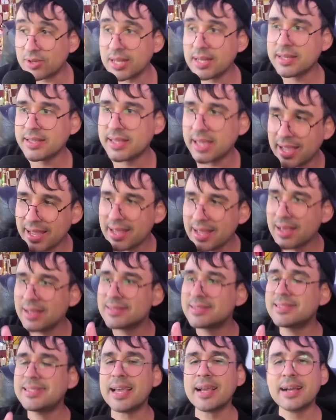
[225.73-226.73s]
Ele quer
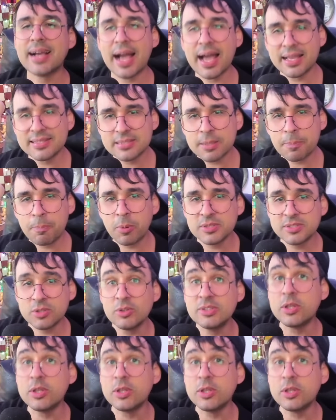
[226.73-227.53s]
secar essa posição.